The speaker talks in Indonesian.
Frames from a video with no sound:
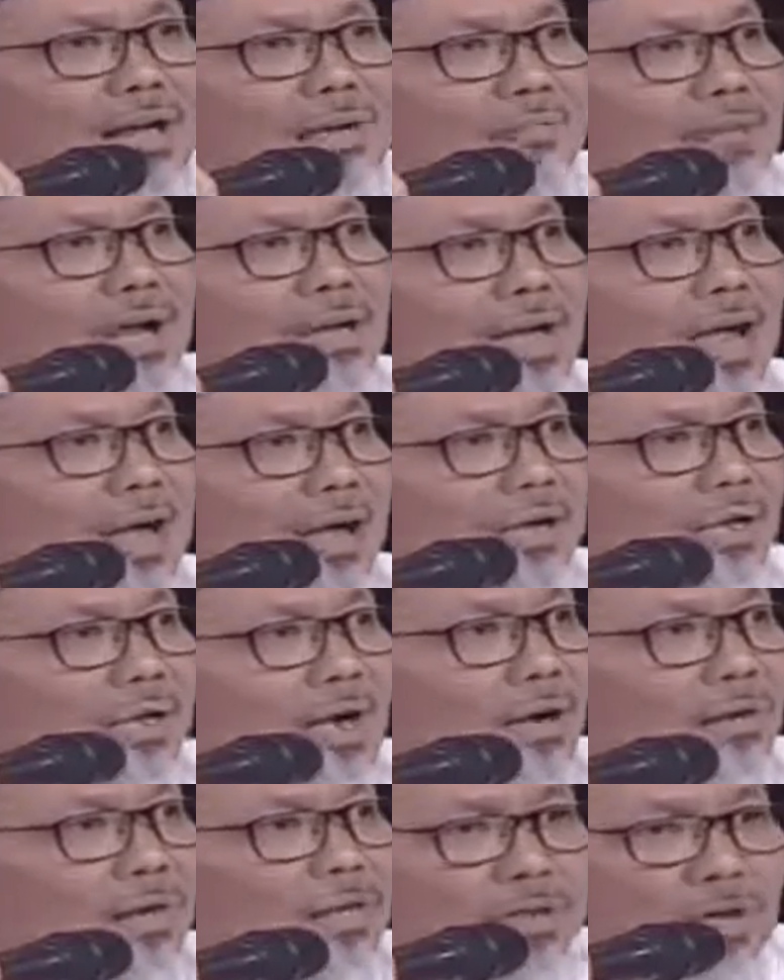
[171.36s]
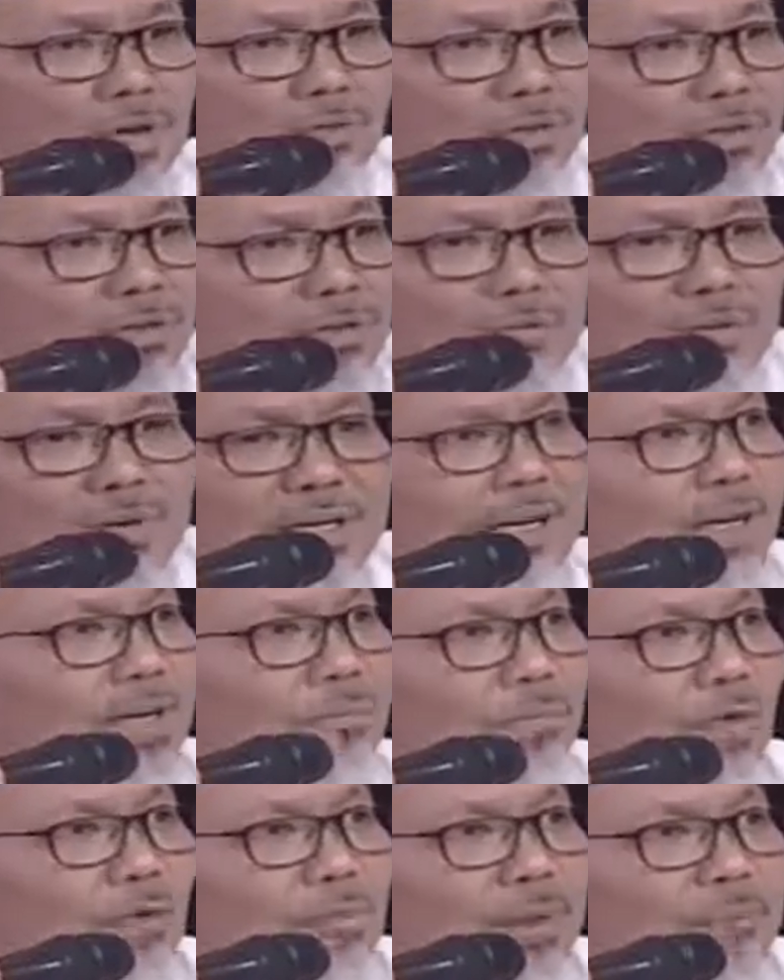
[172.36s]
dari Padang nih kawan-kawan jumpa di
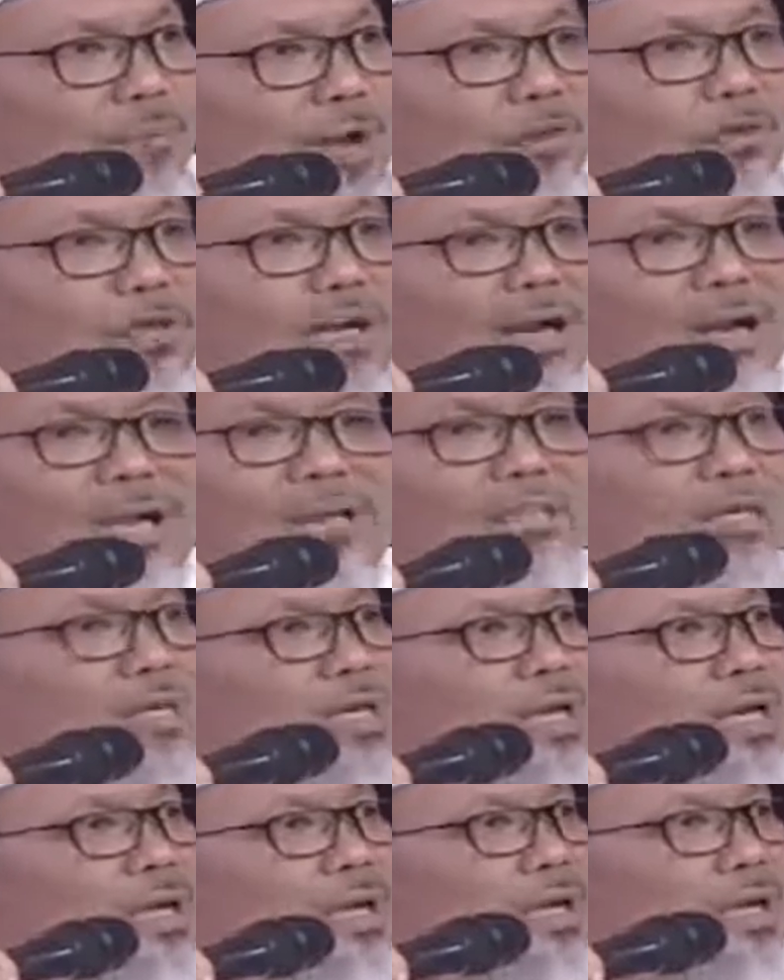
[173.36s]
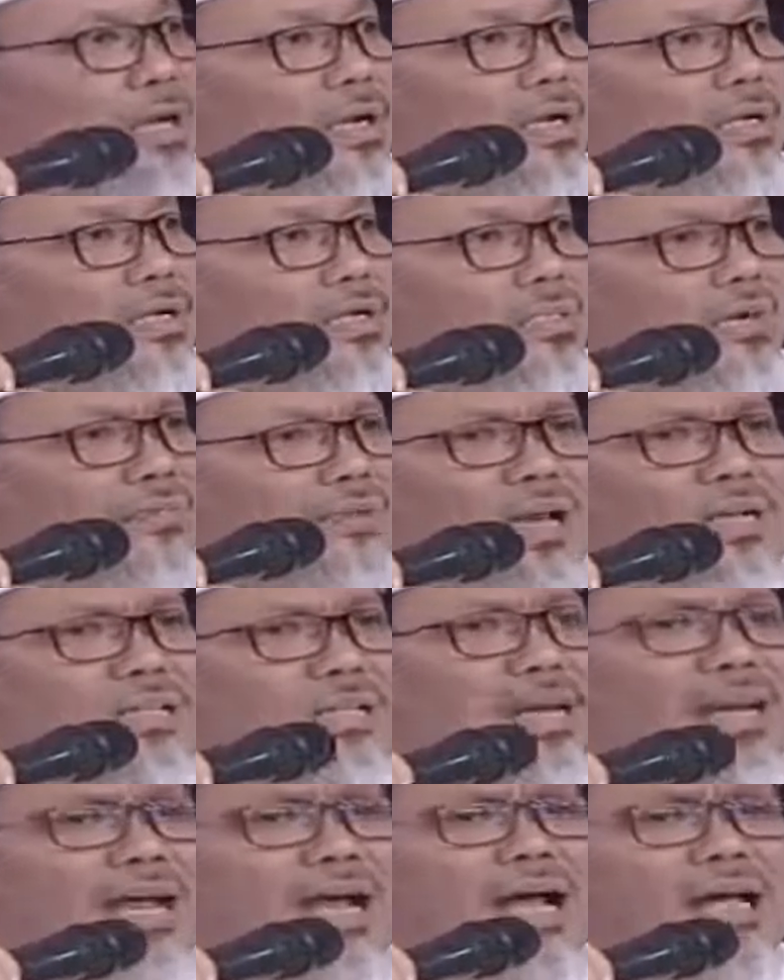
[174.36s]
airport. Bapak kok jalan sendiri? Saya bilang
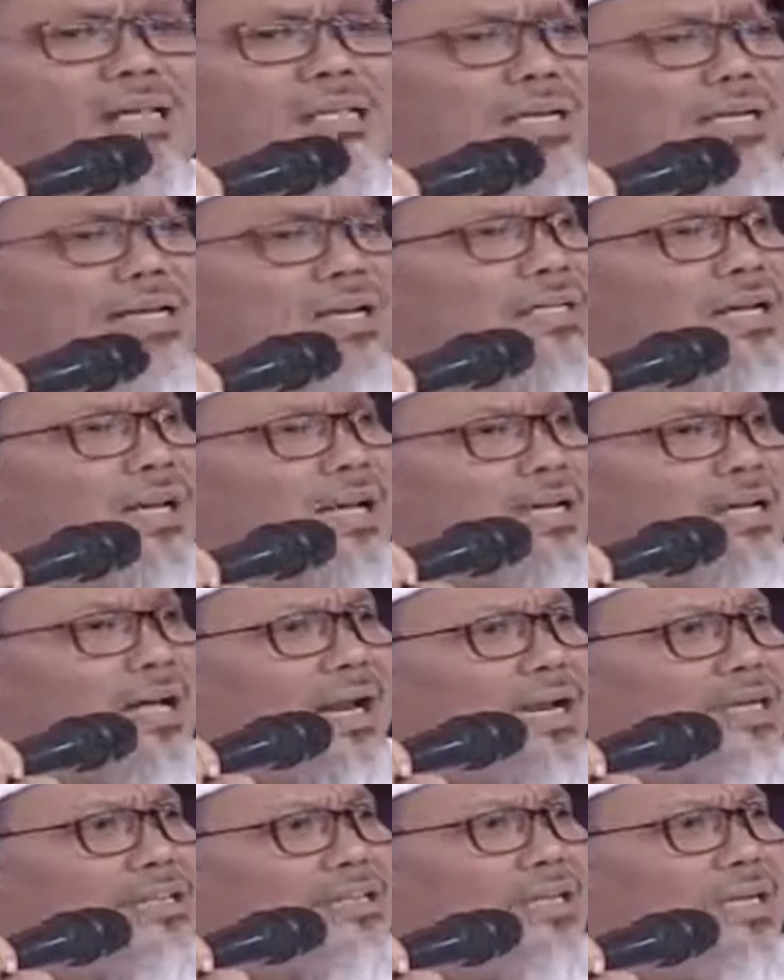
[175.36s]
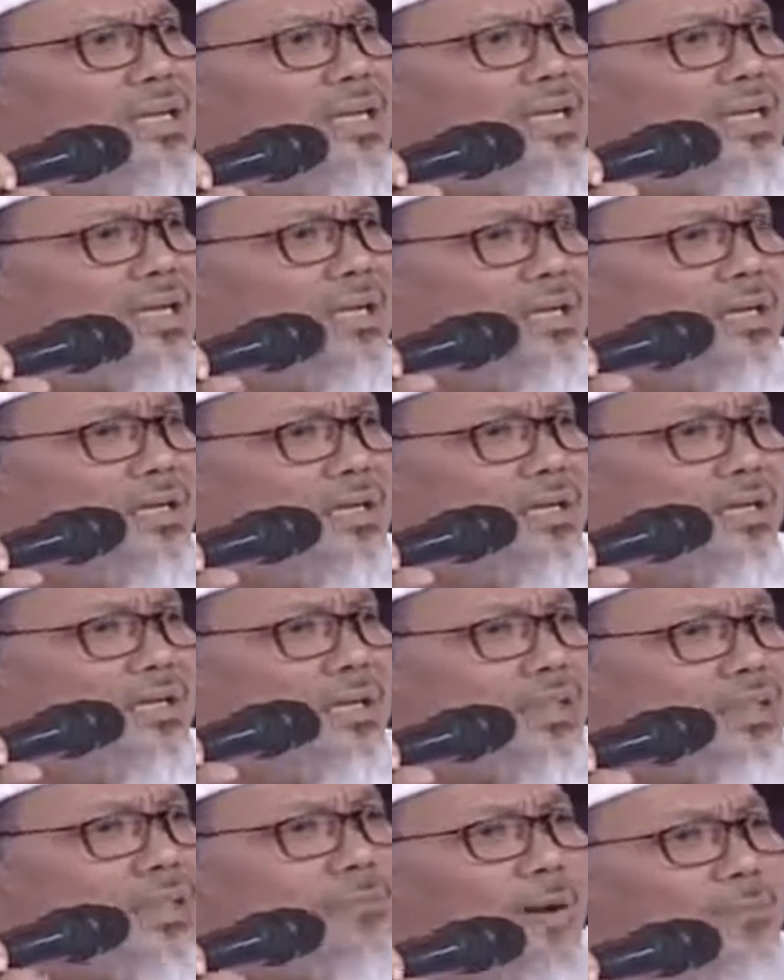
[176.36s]
saya naik haji aja jalan darat sendiri.
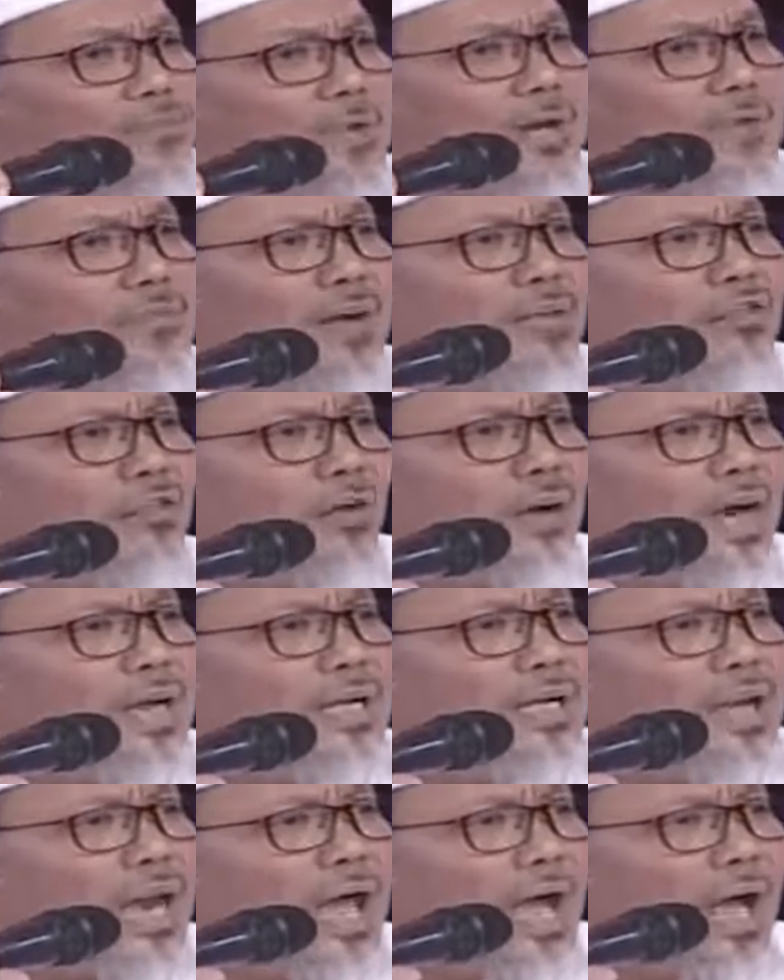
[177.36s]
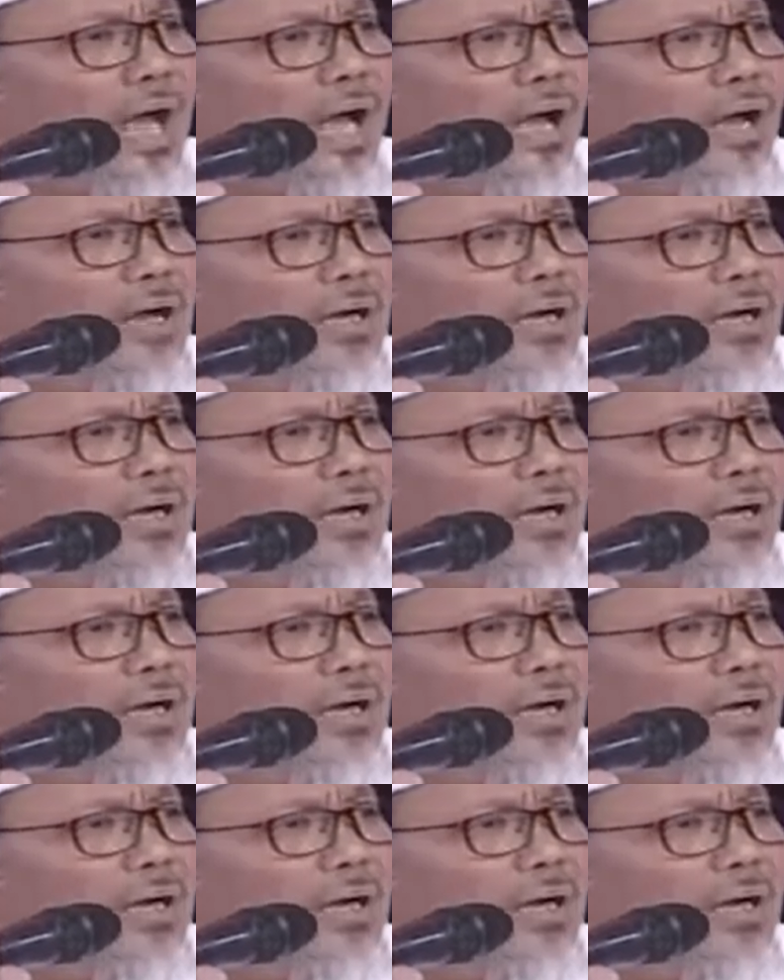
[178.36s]
Nanti bapak dibacok orang gila.